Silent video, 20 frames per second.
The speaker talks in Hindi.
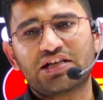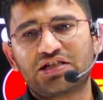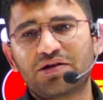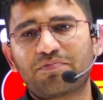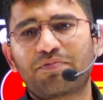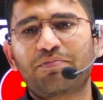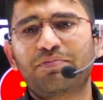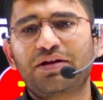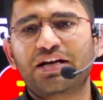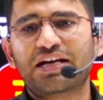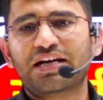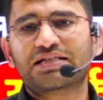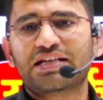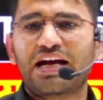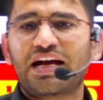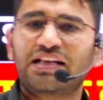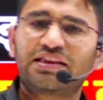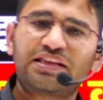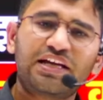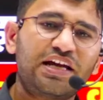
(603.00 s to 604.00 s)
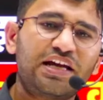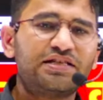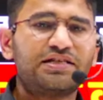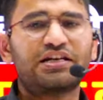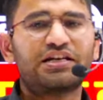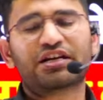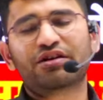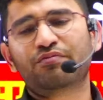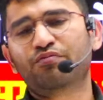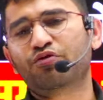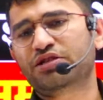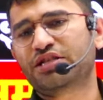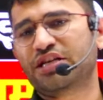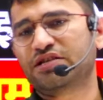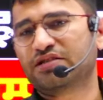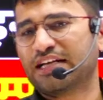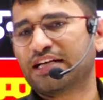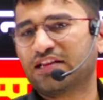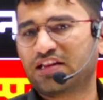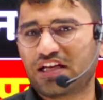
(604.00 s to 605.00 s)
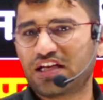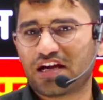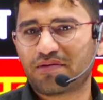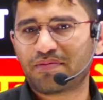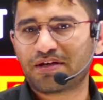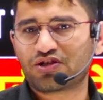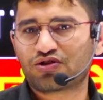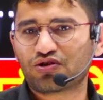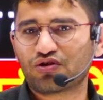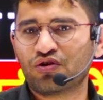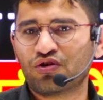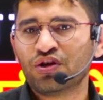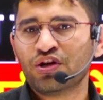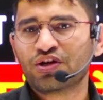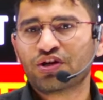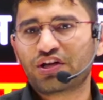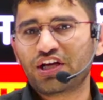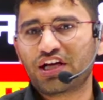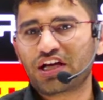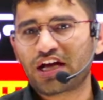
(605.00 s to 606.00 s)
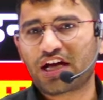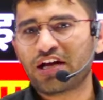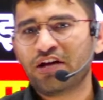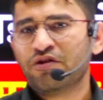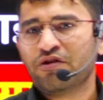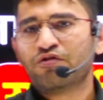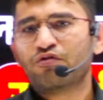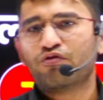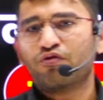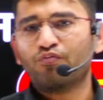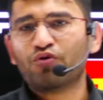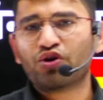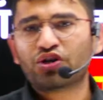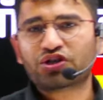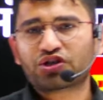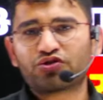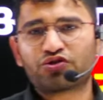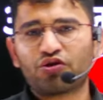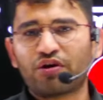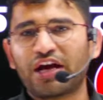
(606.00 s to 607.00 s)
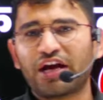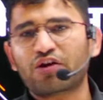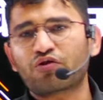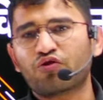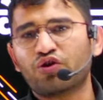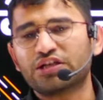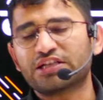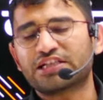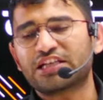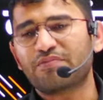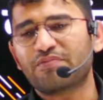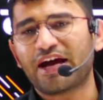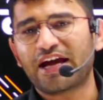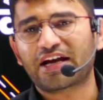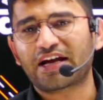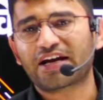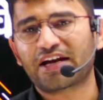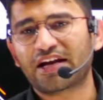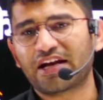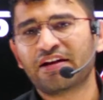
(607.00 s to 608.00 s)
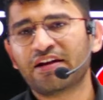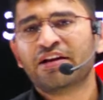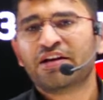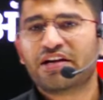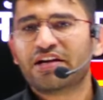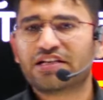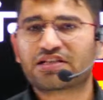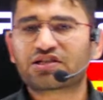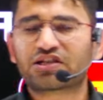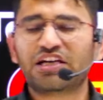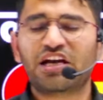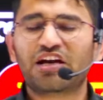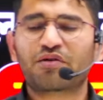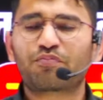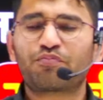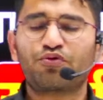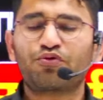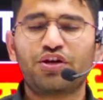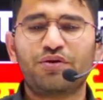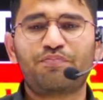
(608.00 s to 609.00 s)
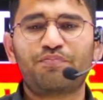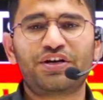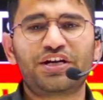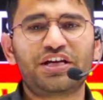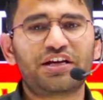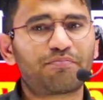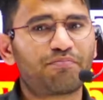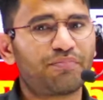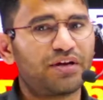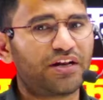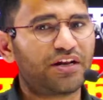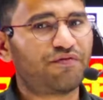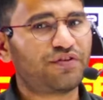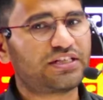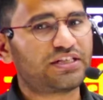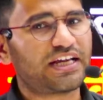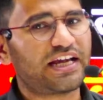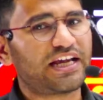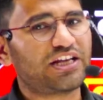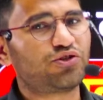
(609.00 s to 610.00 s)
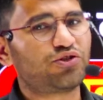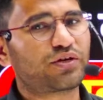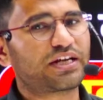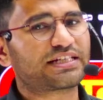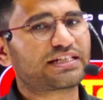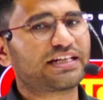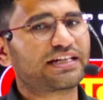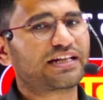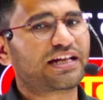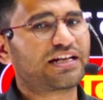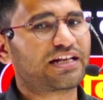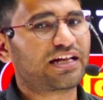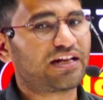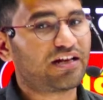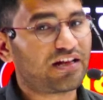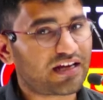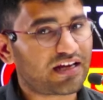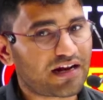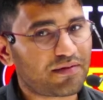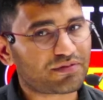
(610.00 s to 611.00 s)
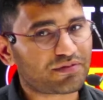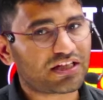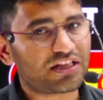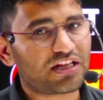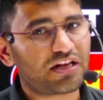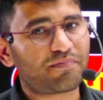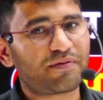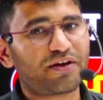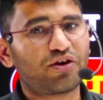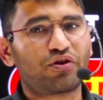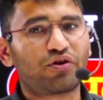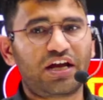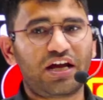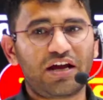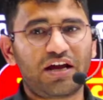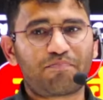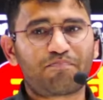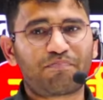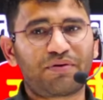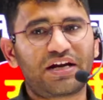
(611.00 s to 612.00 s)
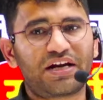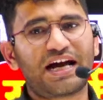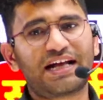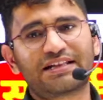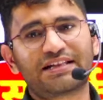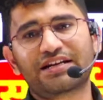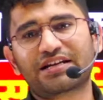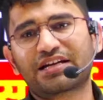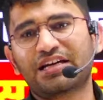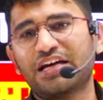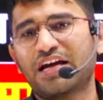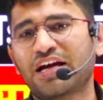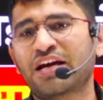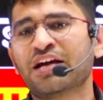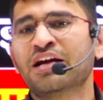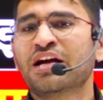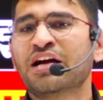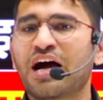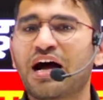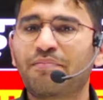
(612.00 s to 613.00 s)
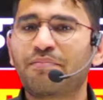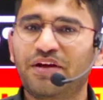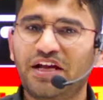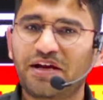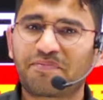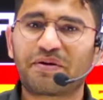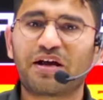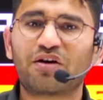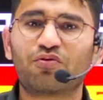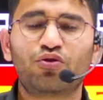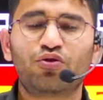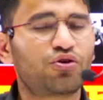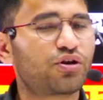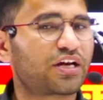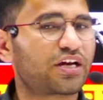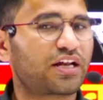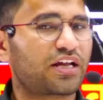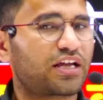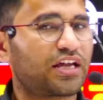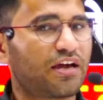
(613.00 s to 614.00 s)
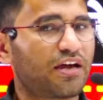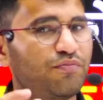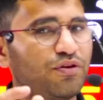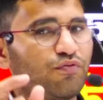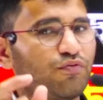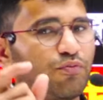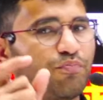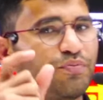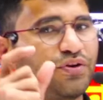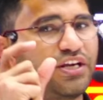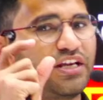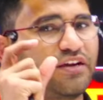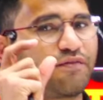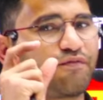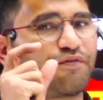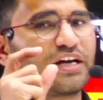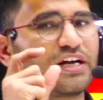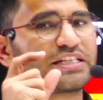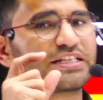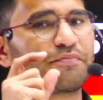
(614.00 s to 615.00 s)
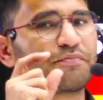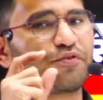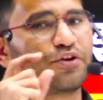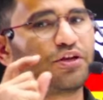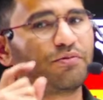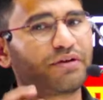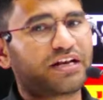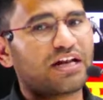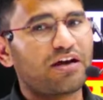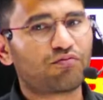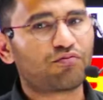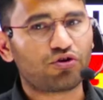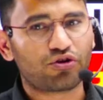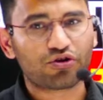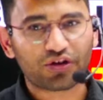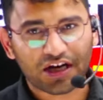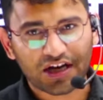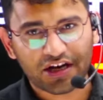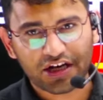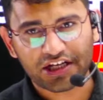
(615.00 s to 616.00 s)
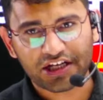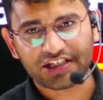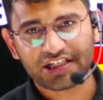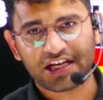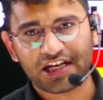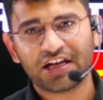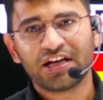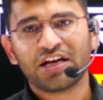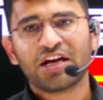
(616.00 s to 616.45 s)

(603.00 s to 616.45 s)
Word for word: अच्छे पब्लिकेशन आते हैं जिनकी बुक्स हैं चलती है बच्चों ठीक है वो बुक्स जो हैं कौन सी बाय करें इसकी एक पूरी पीडीएफ मैंने विजय एजुकेशन के टेलीग्राम चैनल पे और ऐप पे डाल रखी है आप ऐप डाउनलोड करके अभी वो पीडीएफ वहां से फ्री में डाउनलोड कर लीजिए